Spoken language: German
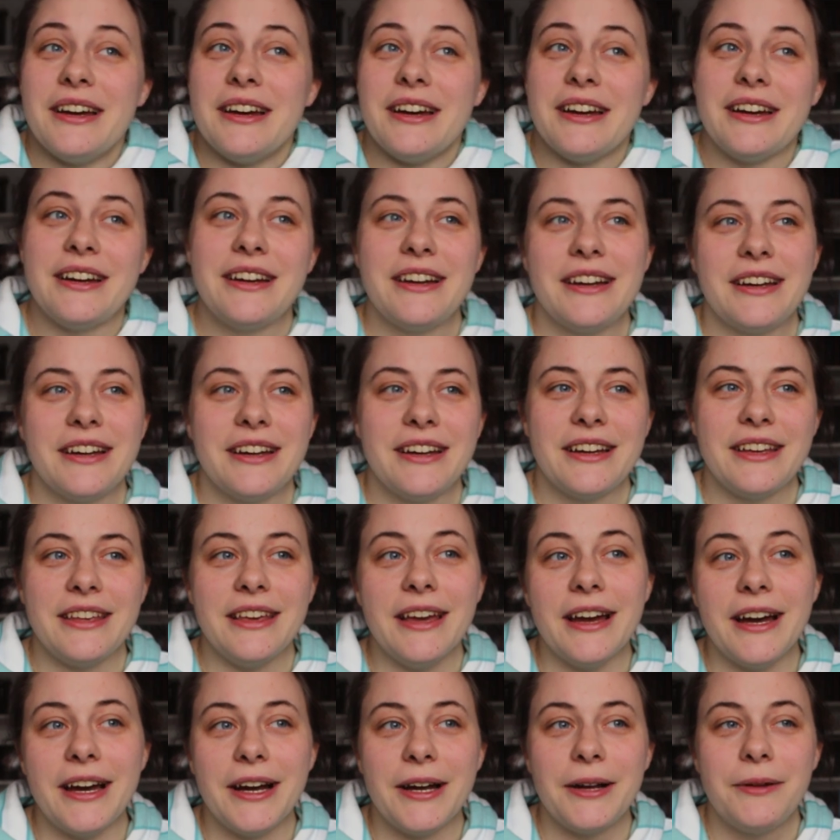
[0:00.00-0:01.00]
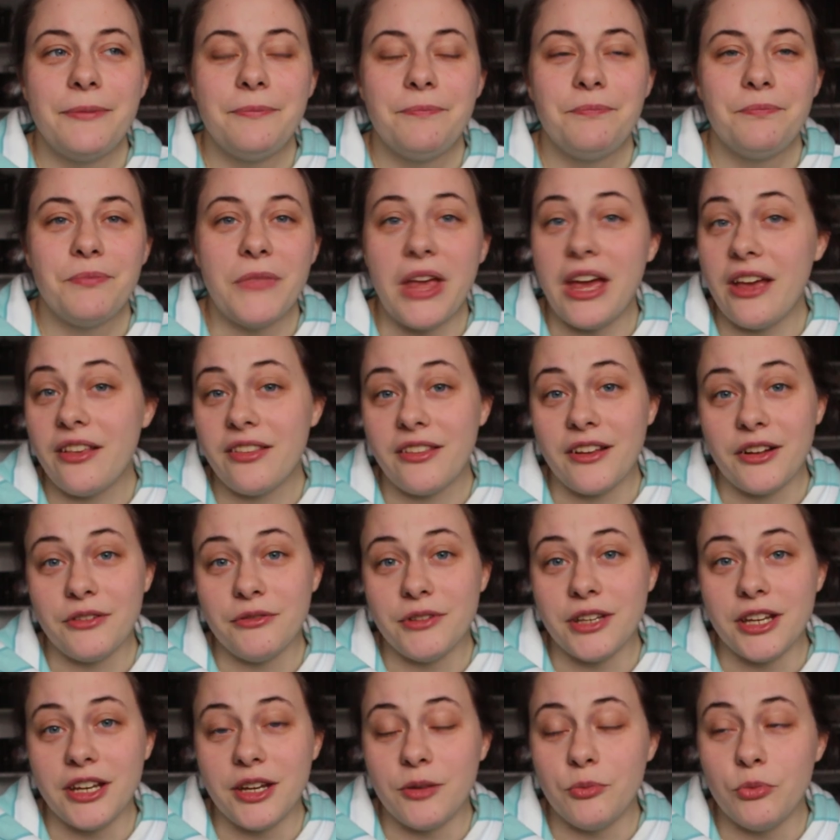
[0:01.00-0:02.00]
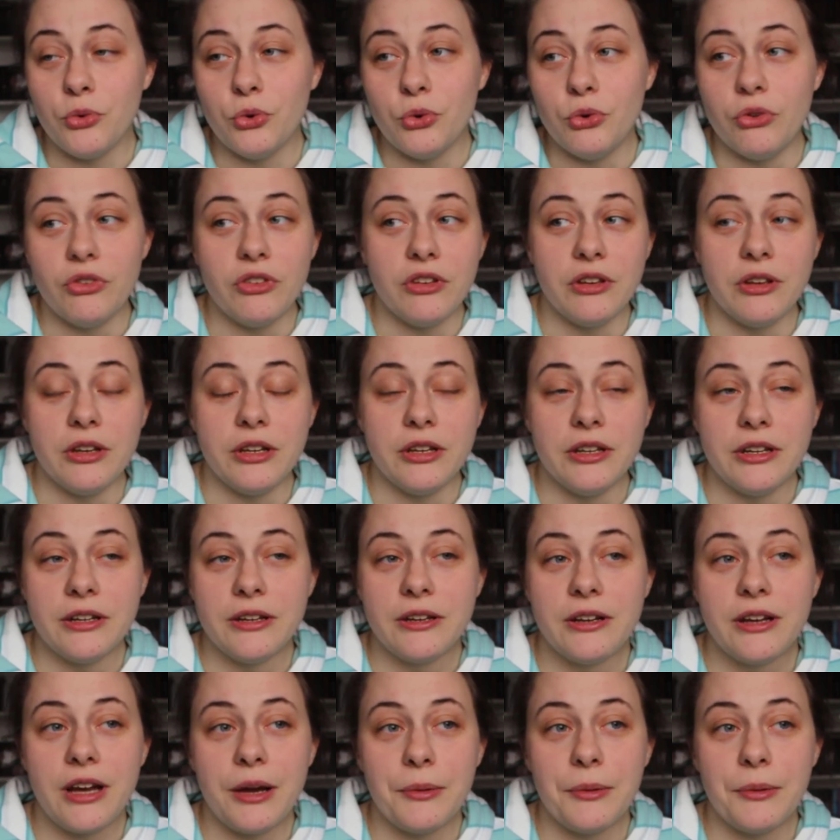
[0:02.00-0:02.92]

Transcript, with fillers: ah, ja er ist halt wieder der Böse, ne?